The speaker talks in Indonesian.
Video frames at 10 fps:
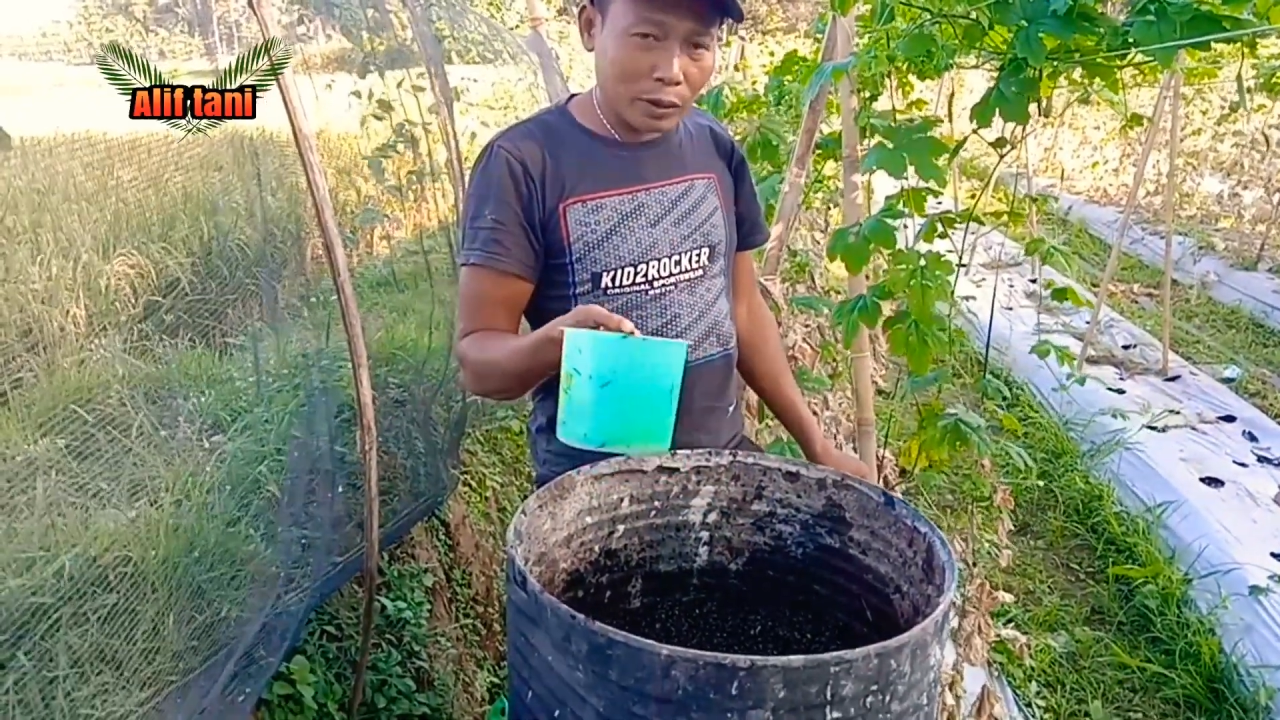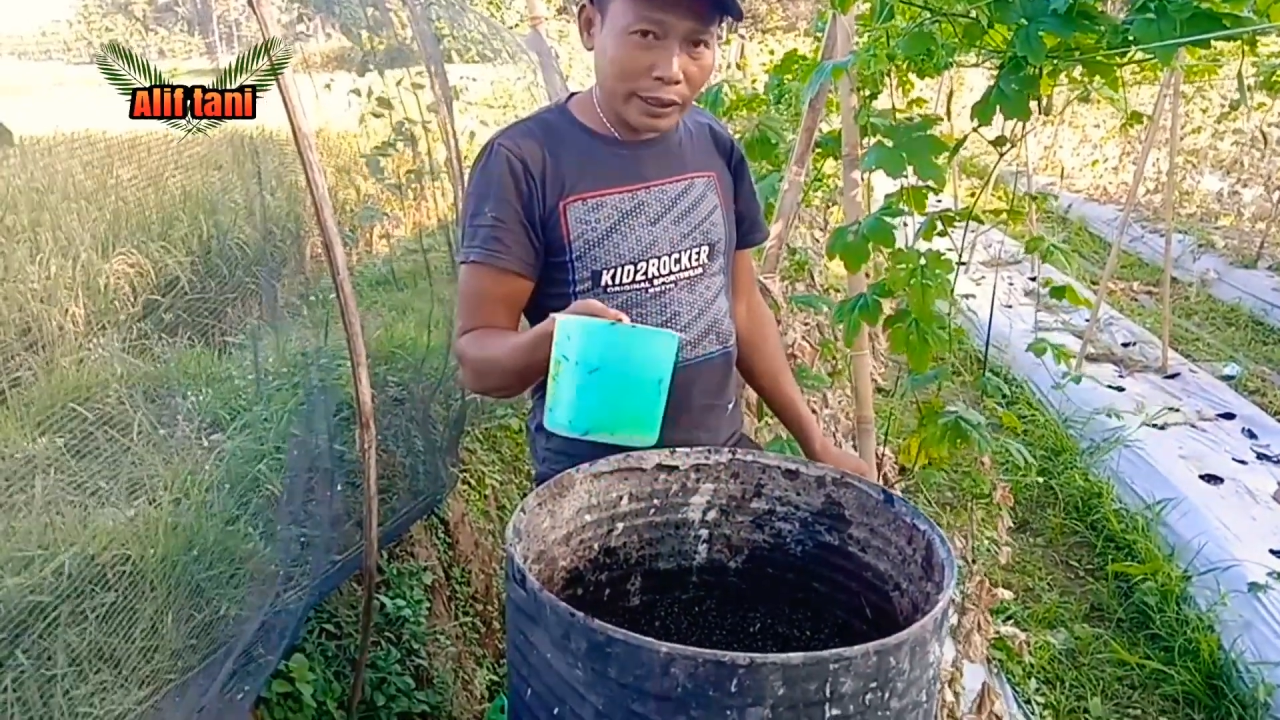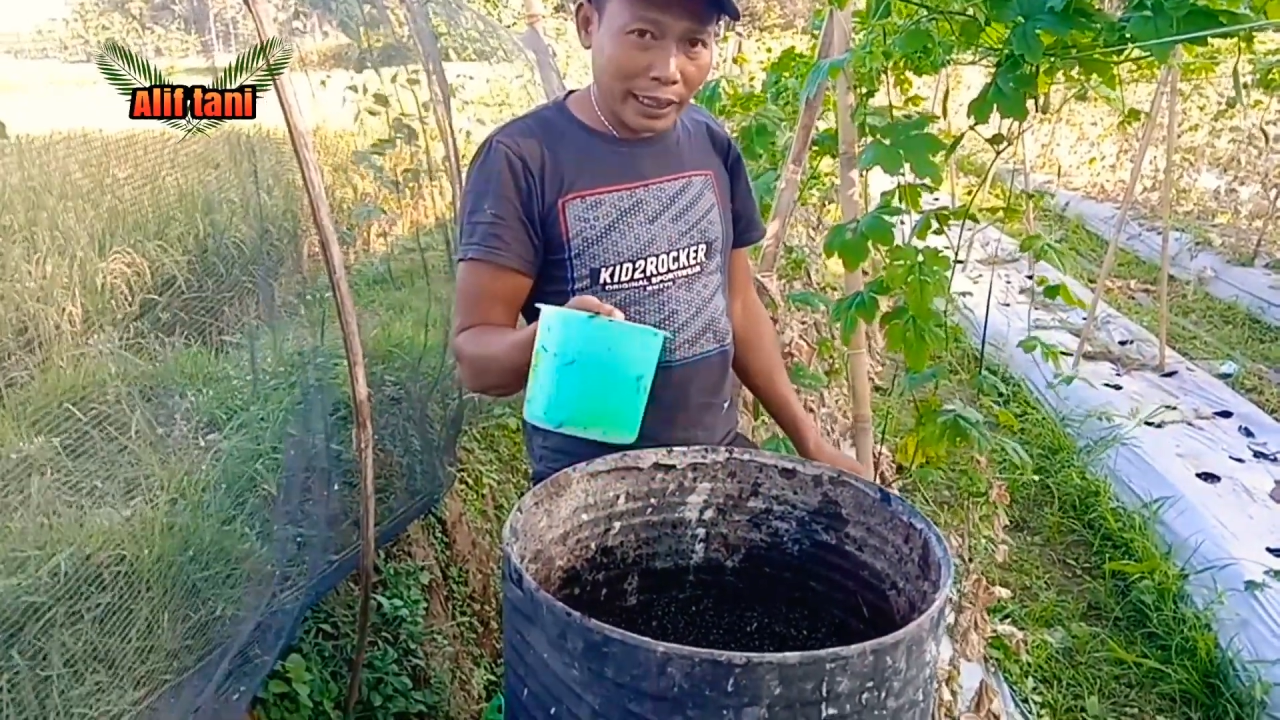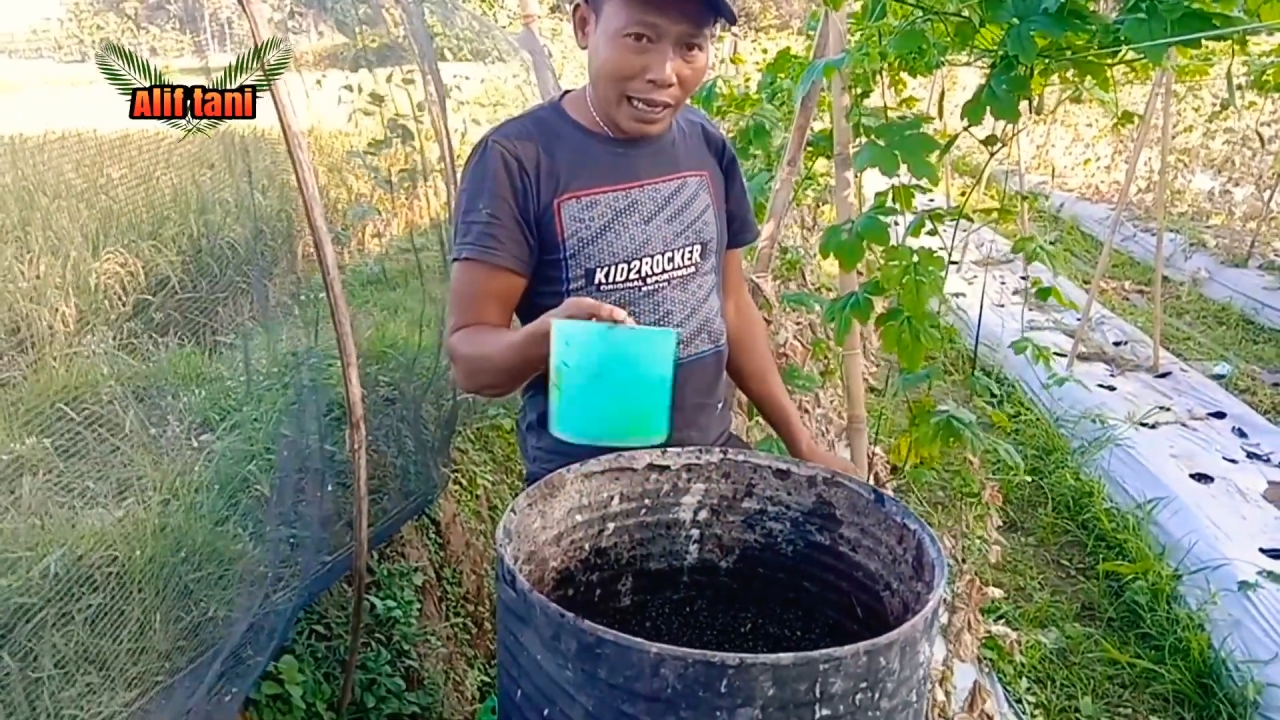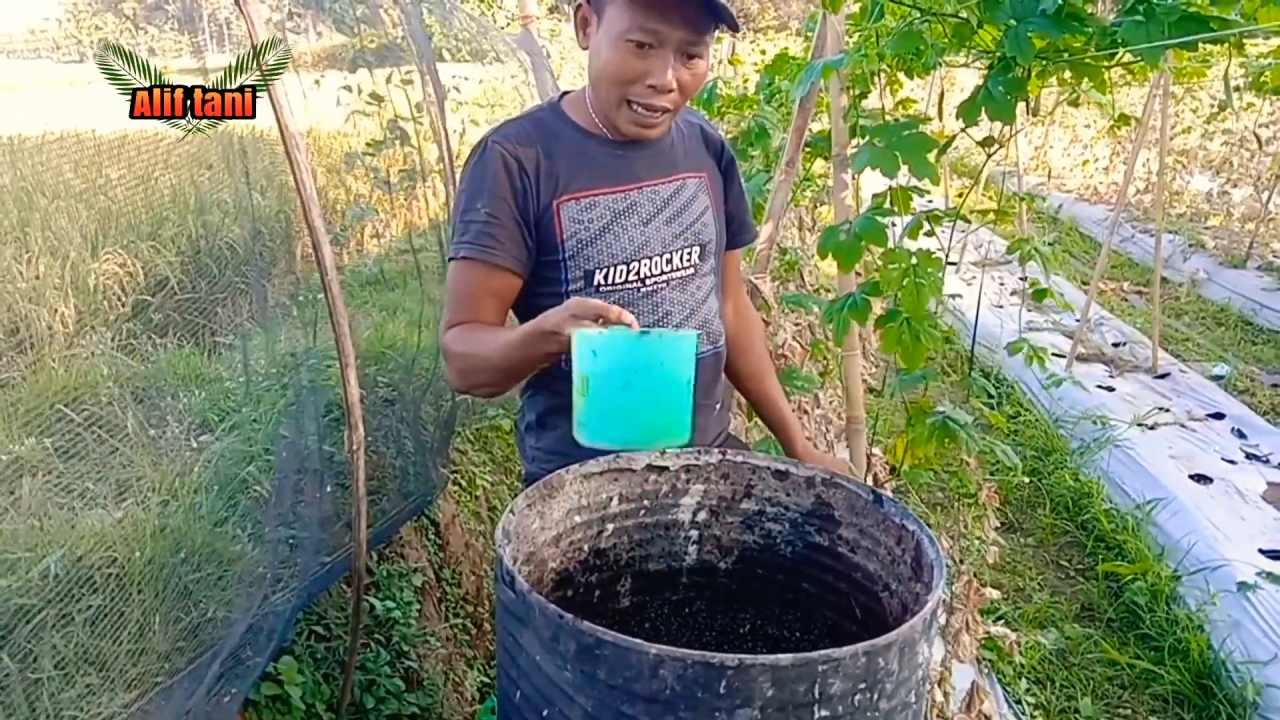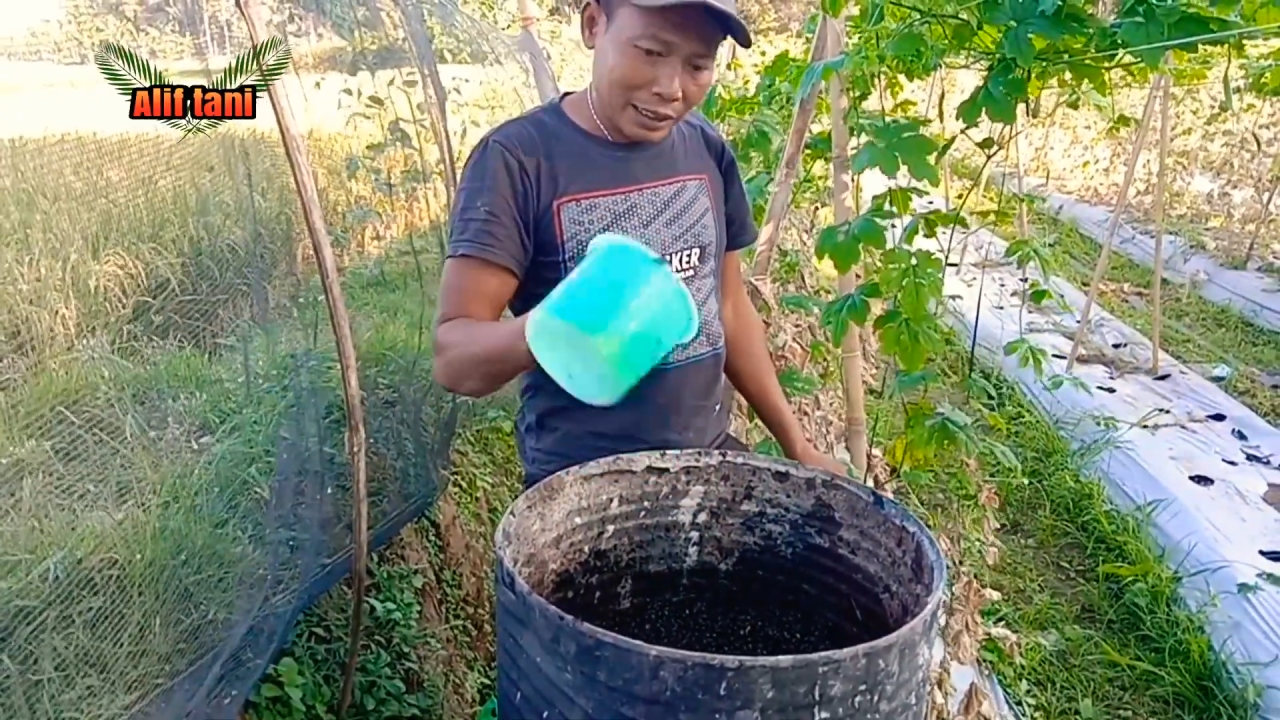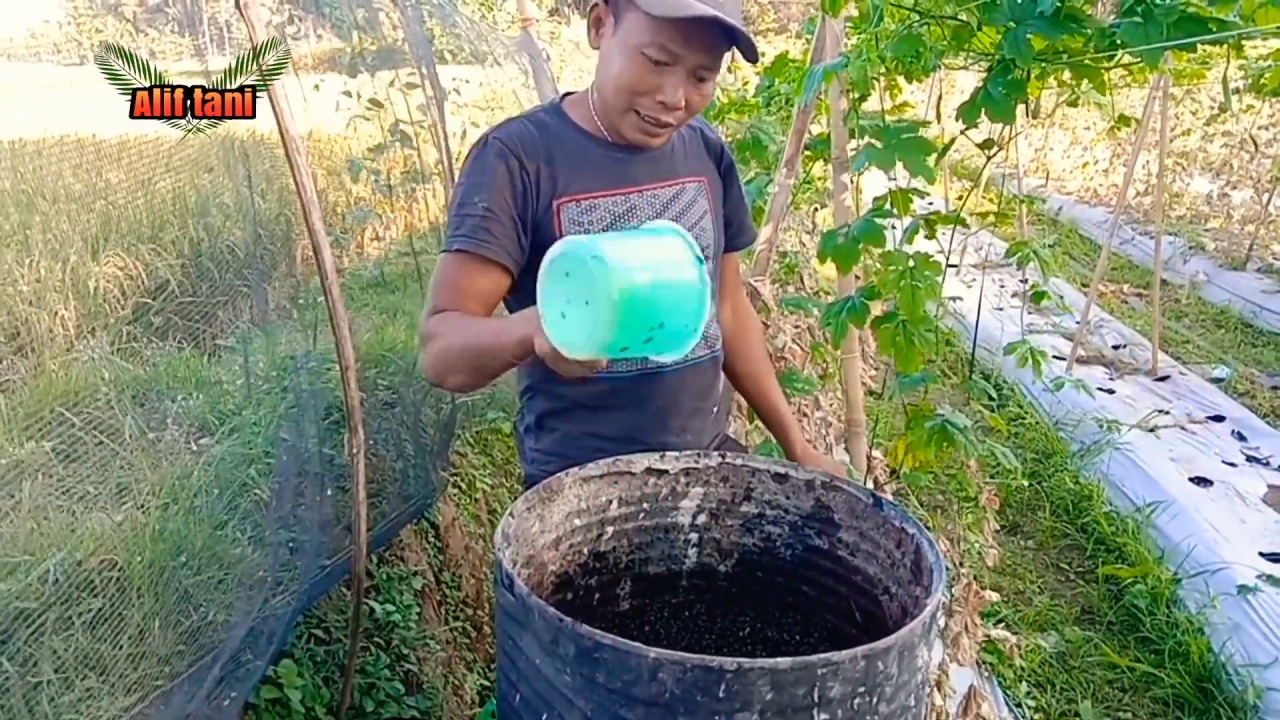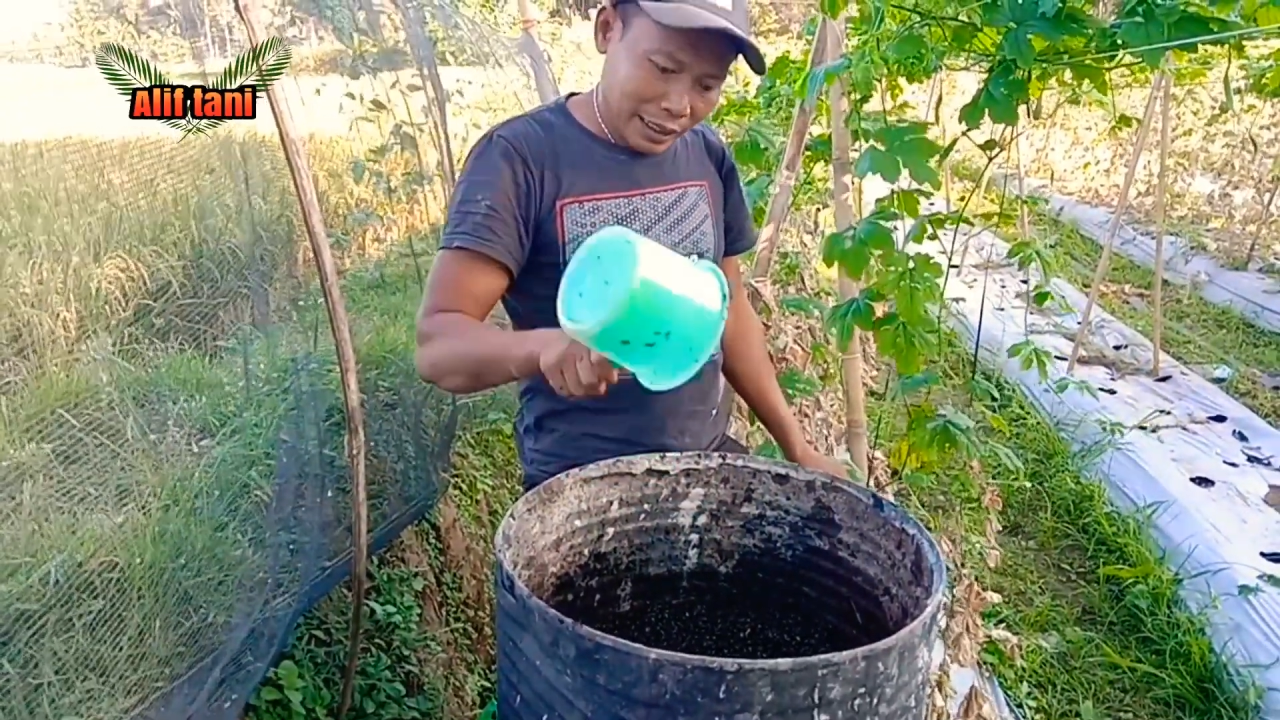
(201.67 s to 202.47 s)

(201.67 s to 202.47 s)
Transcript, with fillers: ZA